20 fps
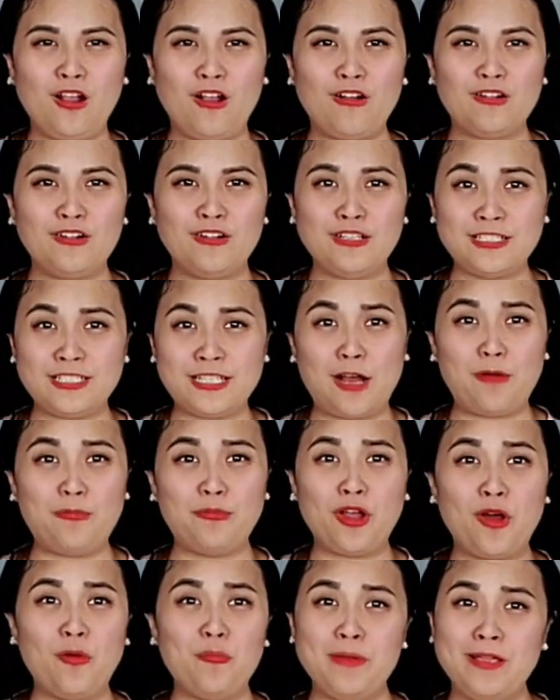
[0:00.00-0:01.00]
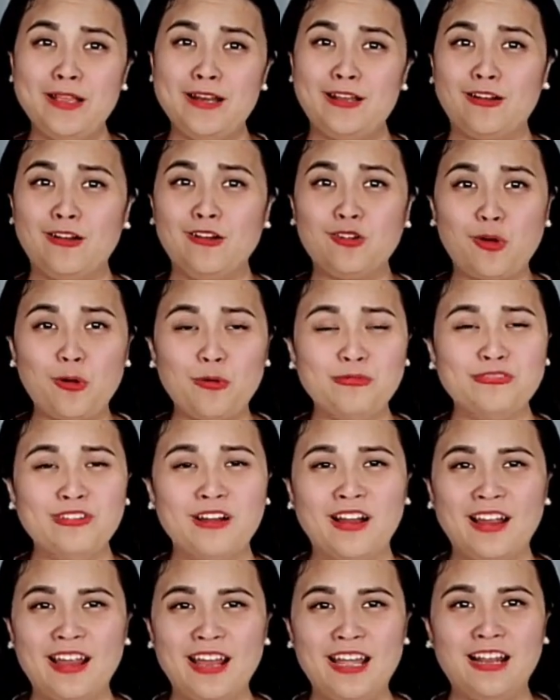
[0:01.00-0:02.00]
còn người chồng thì không biết là có cổ
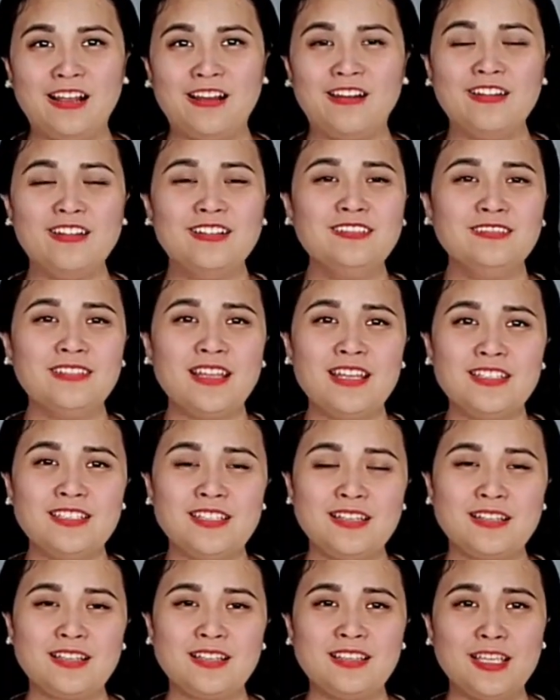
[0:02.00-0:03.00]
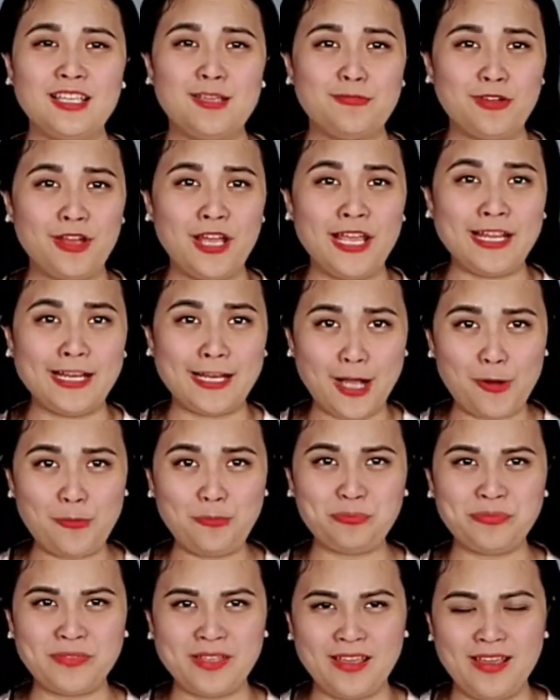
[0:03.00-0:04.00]
phần hay là có đứng tên trên cái tiệm đó hay
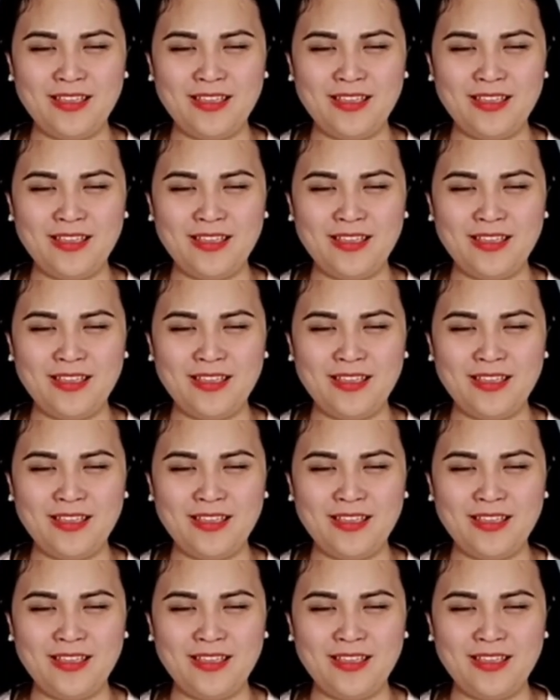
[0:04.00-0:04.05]
không